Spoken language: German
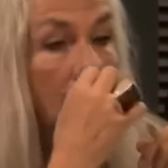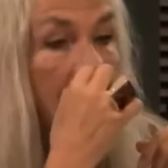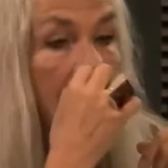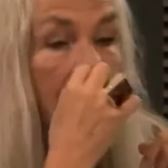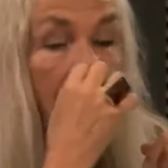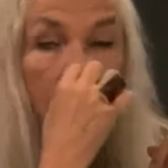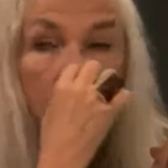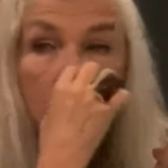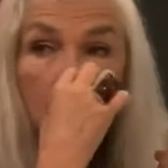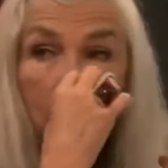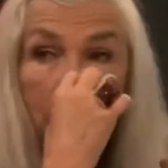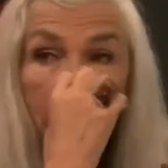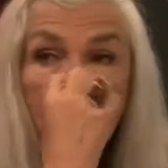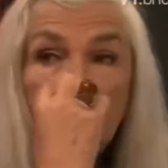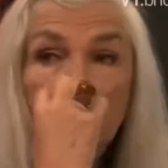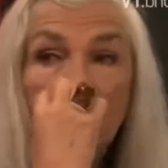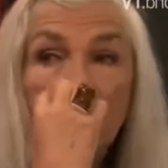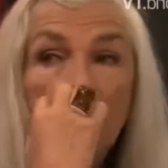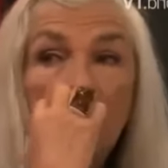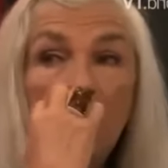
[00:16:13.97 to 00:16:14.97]
Und die UNO
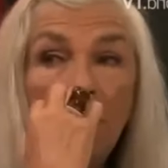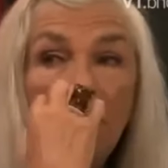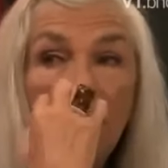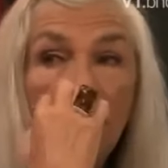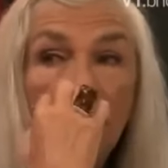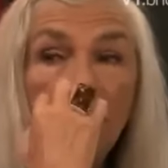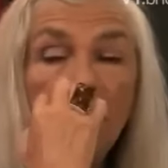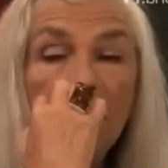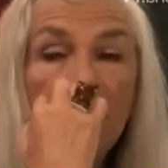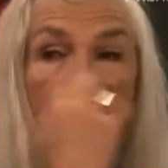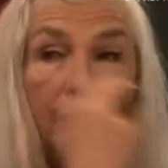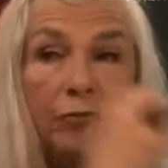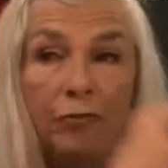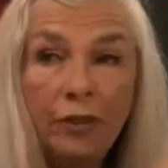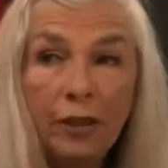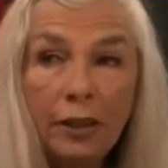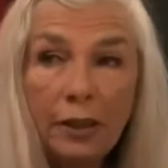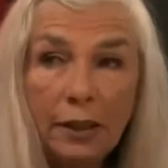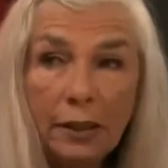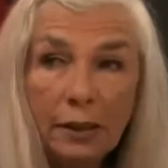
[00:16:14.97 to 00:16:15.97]
hat sich schon damit
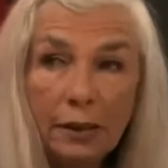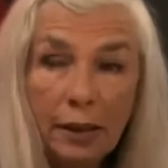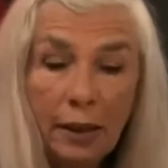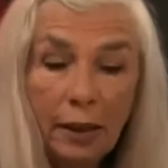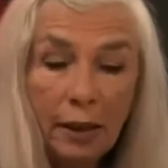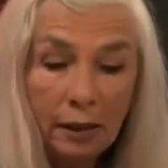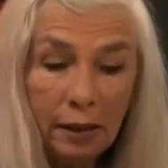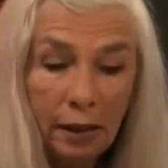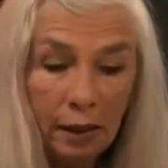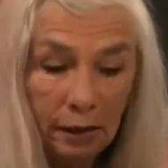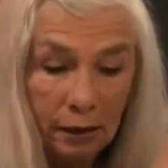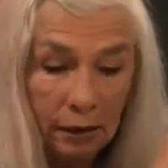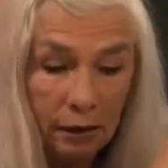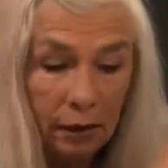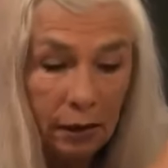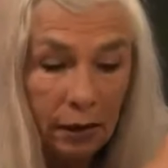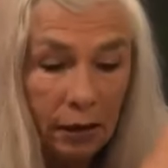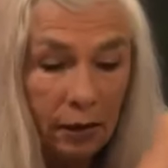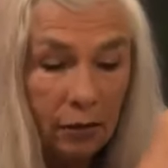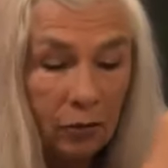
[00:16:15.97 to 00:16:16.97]
beschäftigt. Da
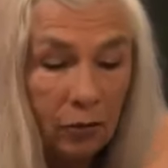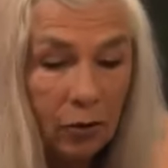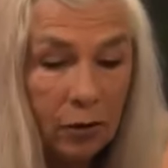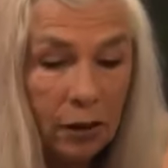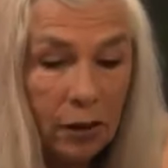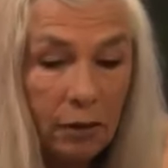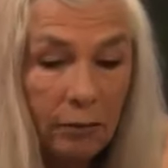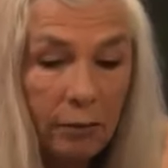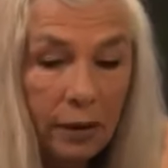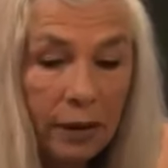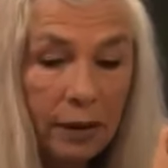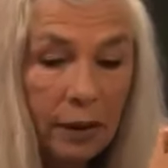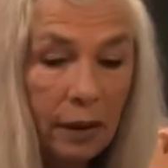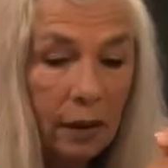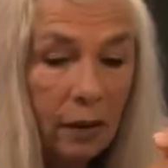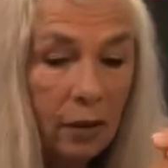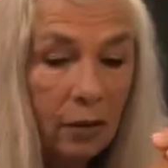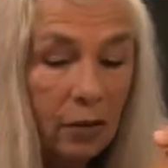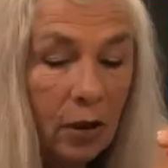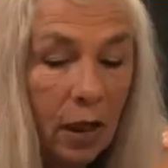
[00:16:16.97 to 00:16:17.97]
ist die Rosa
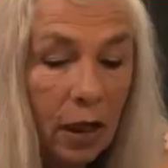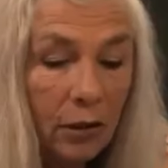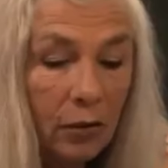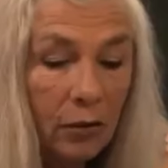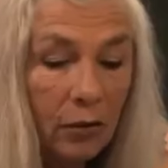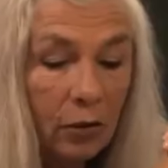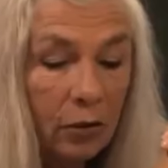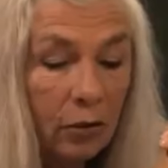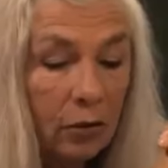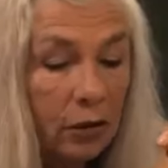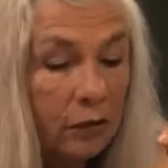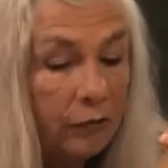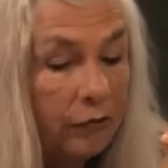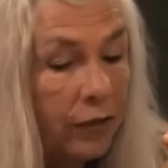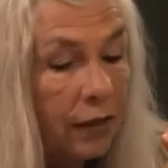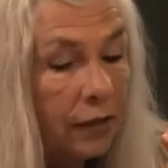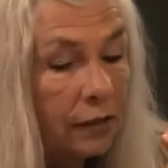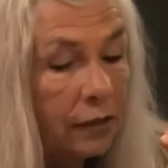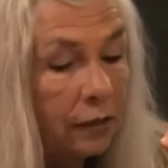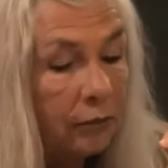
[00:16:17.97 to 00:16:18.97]
Bertell auch zur Anhörung
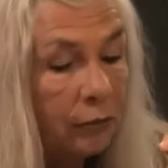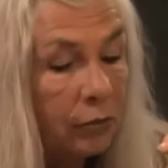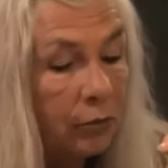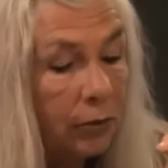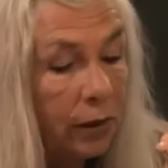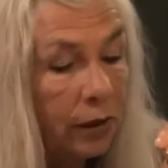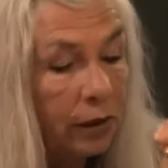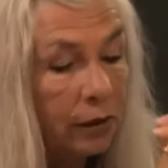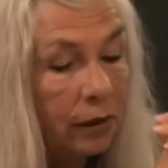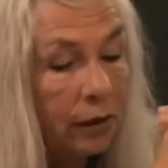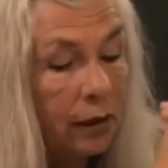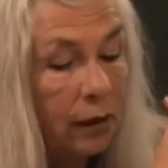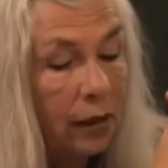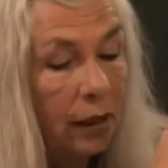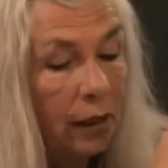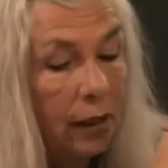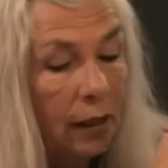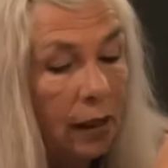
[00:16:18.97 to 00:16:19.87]
gewesen im Übrigen.